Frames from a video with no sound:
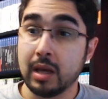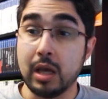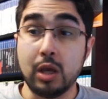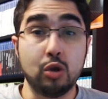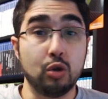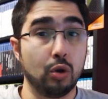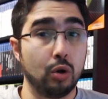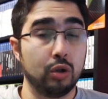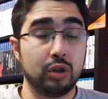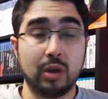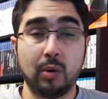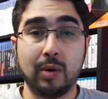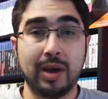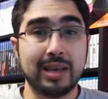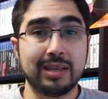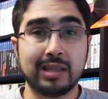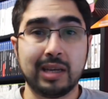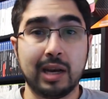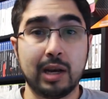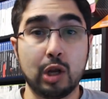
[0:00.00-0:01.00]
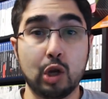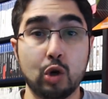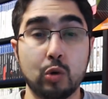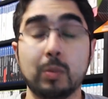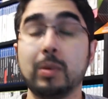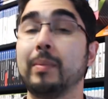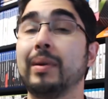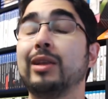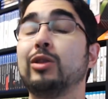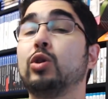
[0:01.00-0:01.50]
Y yo no te voy a decir en
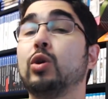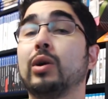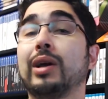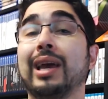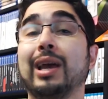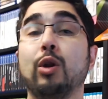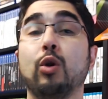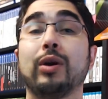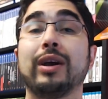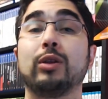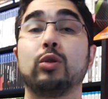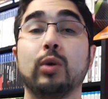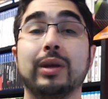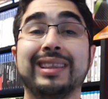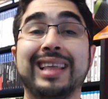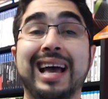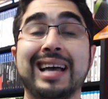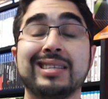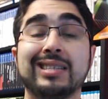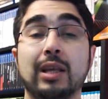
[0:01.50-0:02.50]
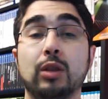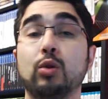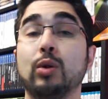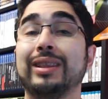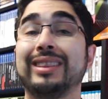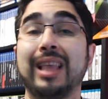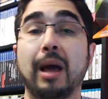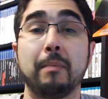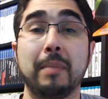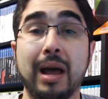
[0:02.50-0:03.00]
ningún momento que lo que tú estás haciendo
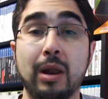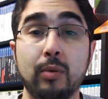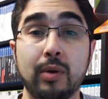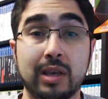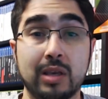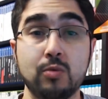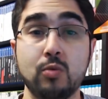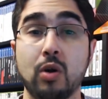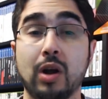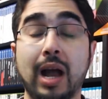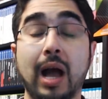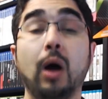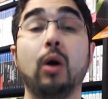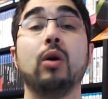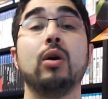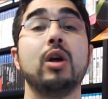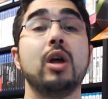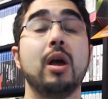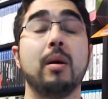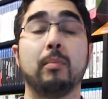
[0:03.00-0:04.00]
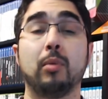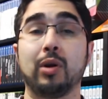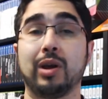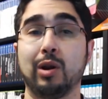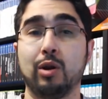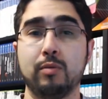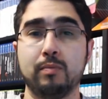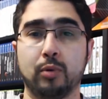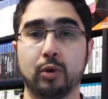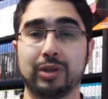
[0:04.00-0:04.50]
está mal o equivocado,
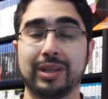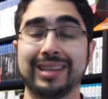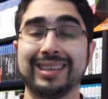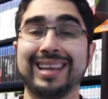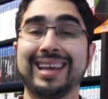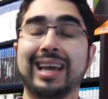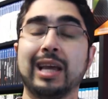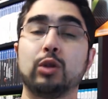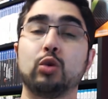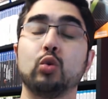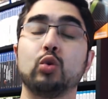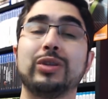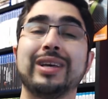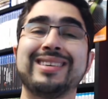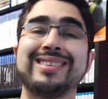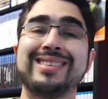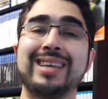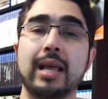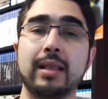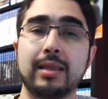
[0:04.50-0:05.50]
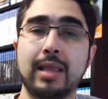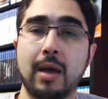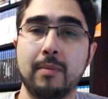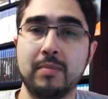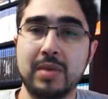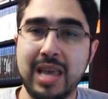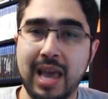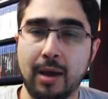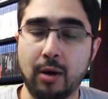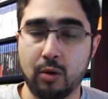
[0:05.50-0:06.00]
porque lo importante es que tú te sientas
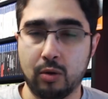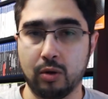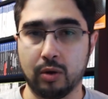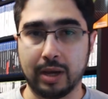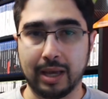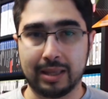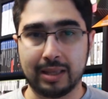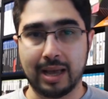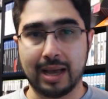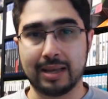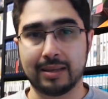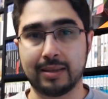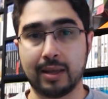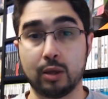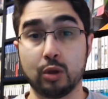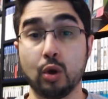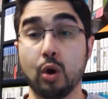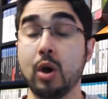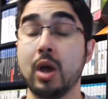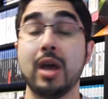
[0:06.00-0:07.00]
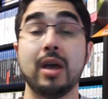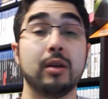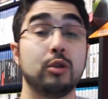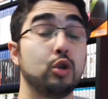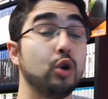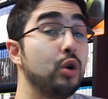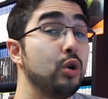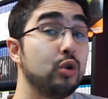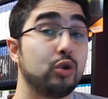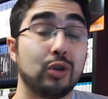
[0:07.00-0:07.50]
bien con lo que estás haciendo.
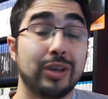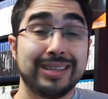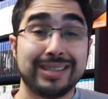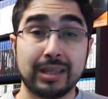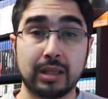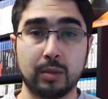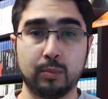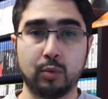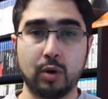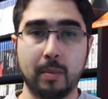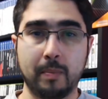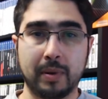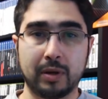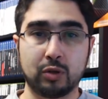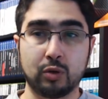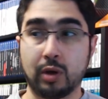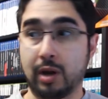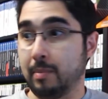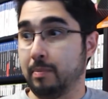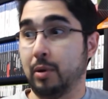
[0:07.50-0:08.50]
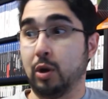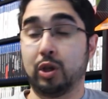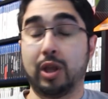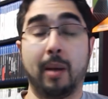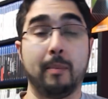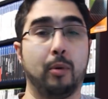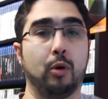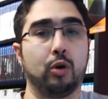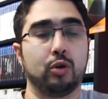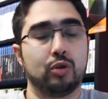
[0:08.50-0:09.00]
Yo no soy ese tipo de persona, pero
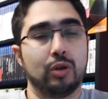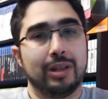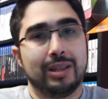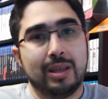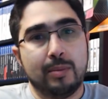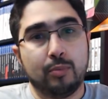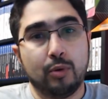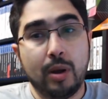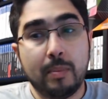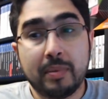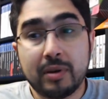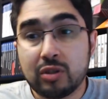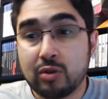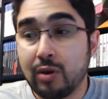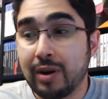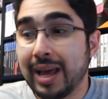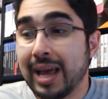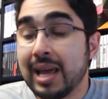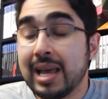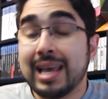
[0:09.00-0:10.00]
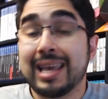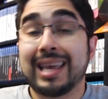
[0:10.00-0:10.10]
tampoco soy el tipo de persona